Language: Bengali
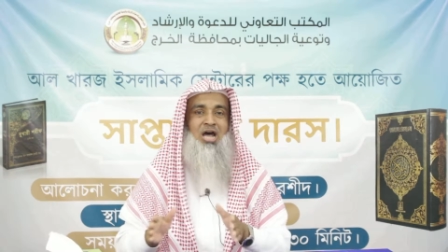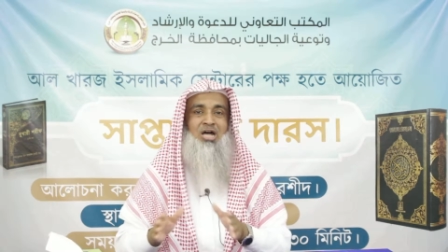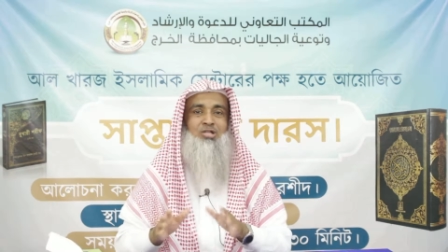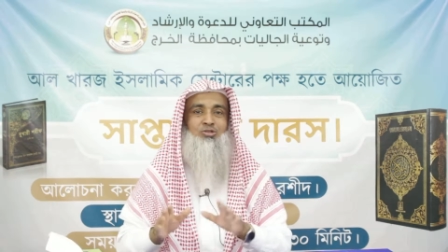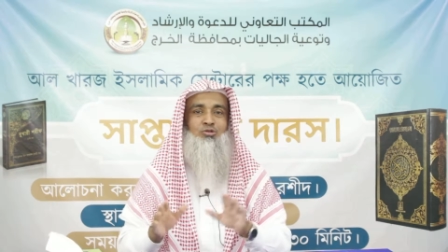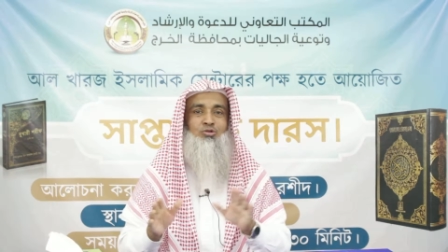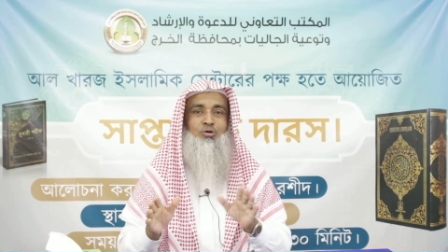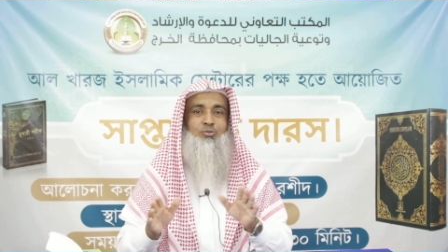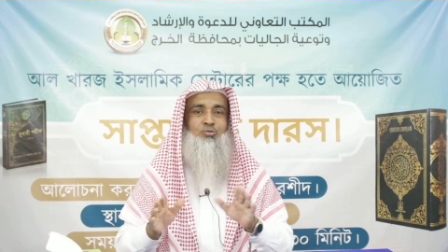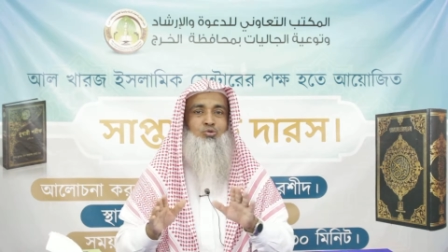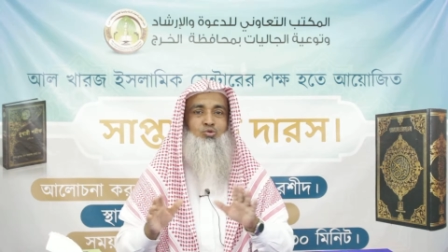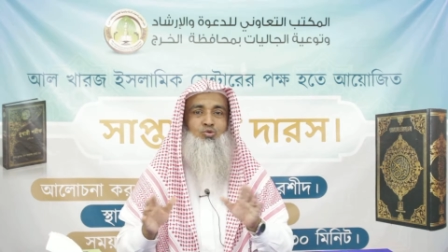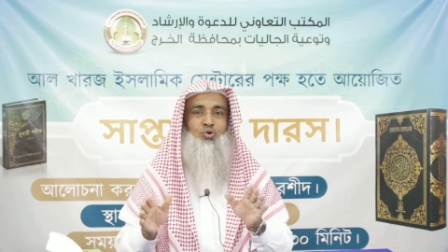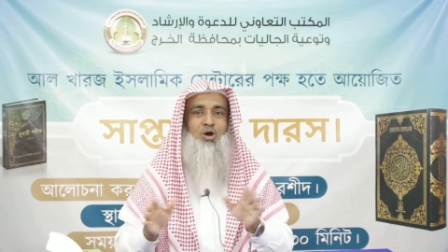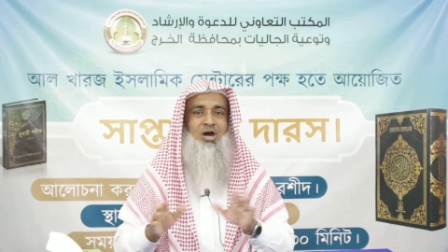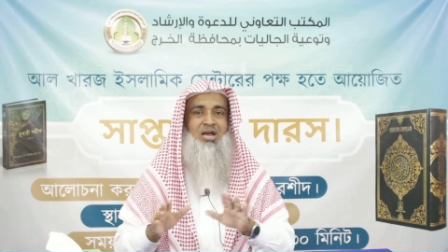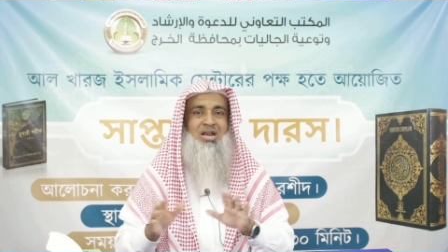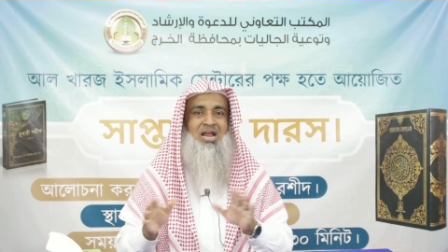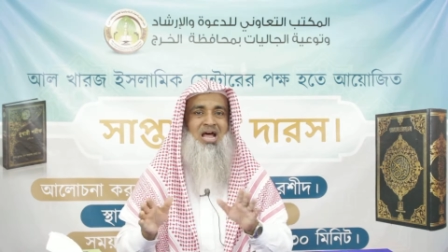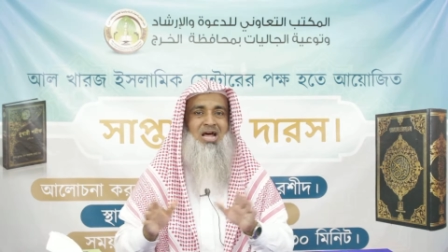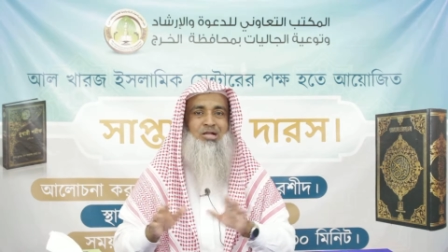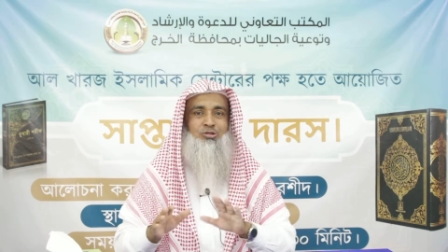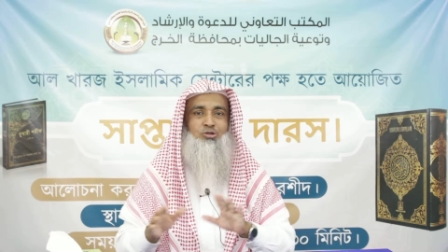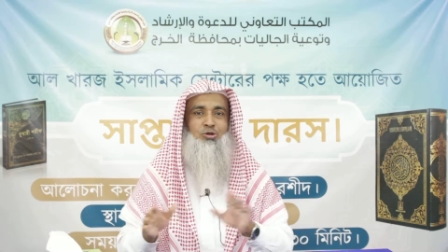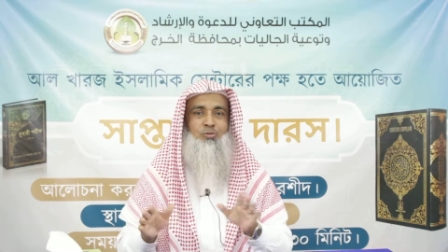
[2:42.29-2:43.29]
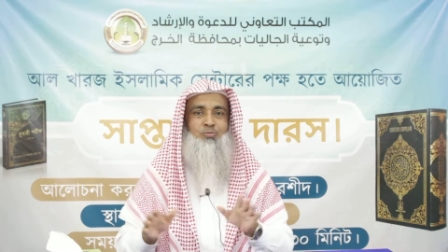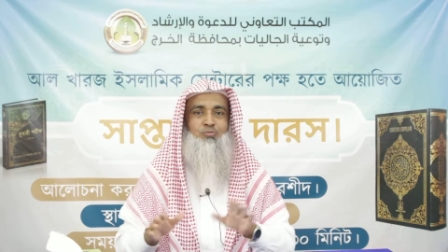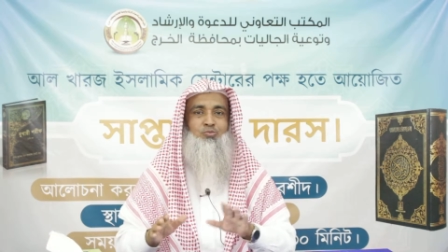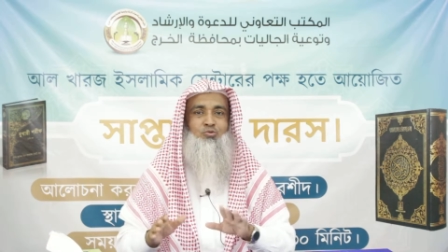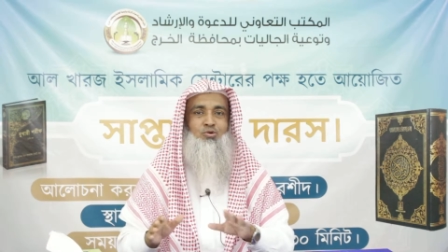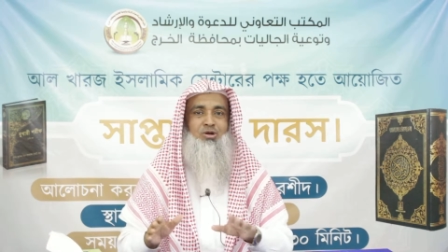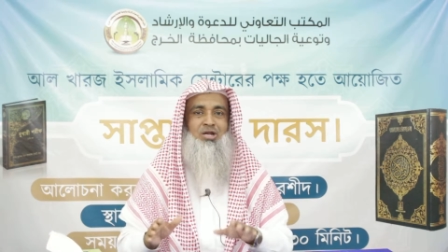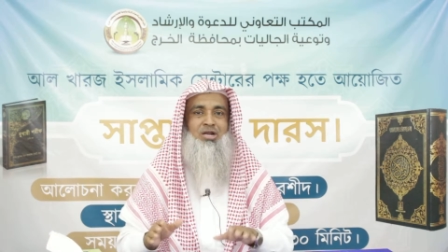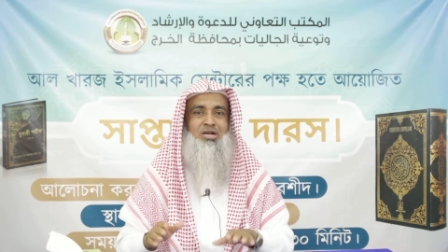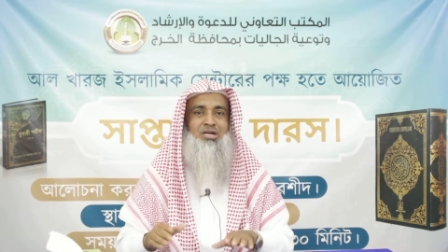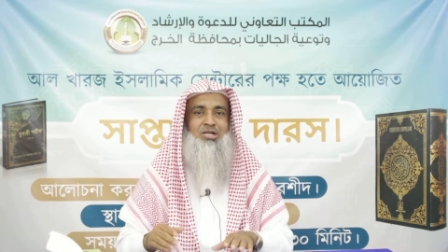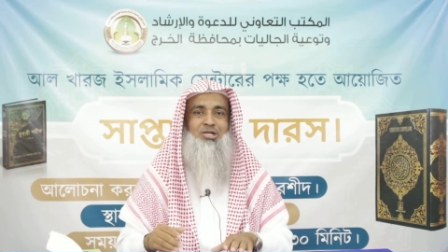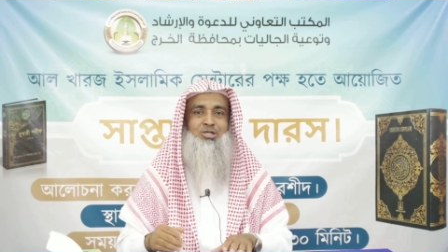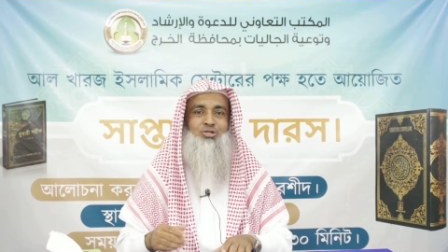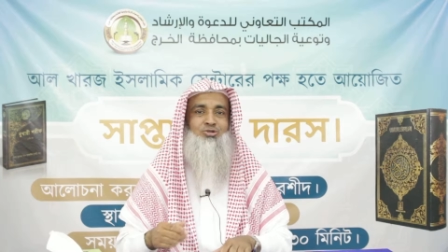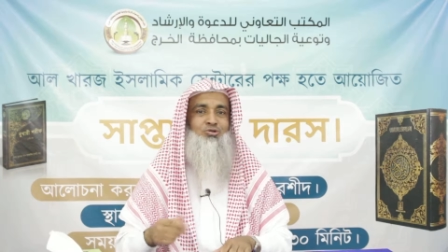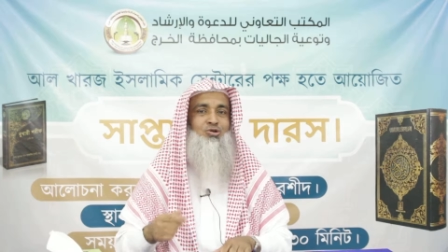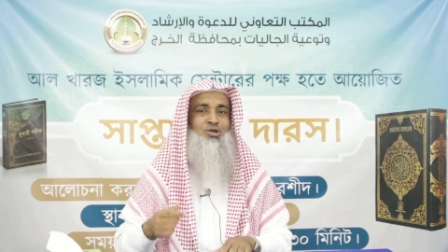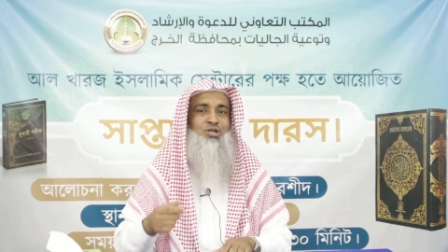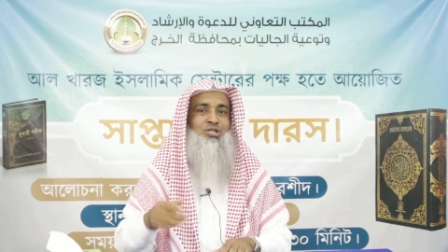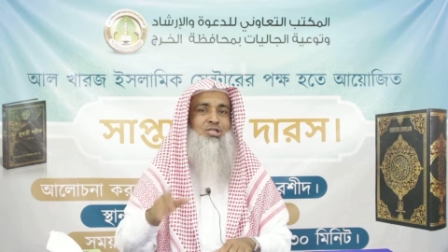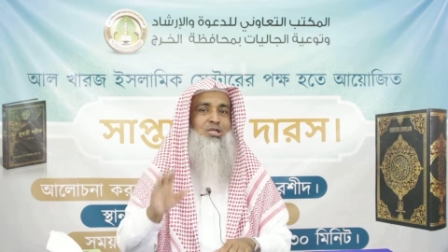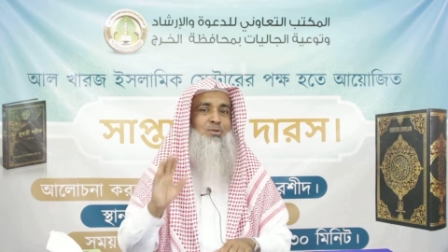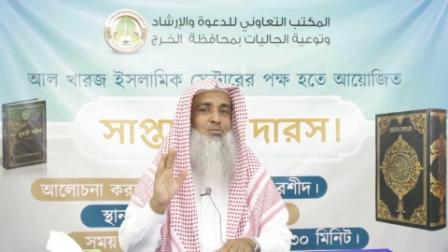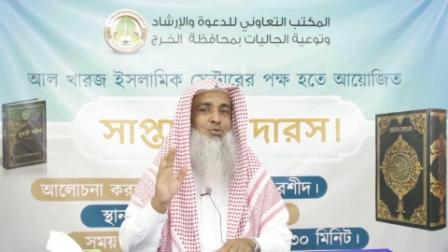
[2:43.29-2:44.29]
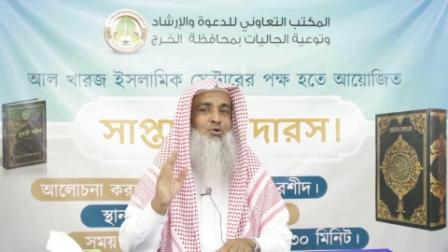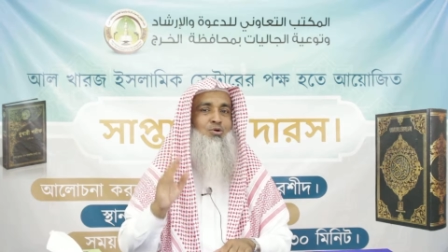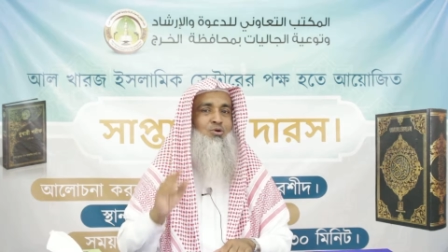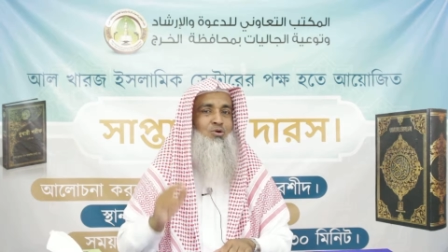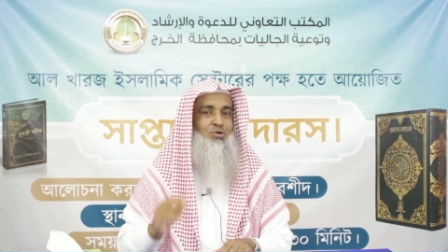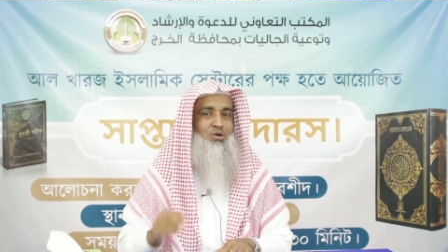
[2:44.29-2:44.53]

আদব দোয়ার আদবগুলার কিছুই তেমন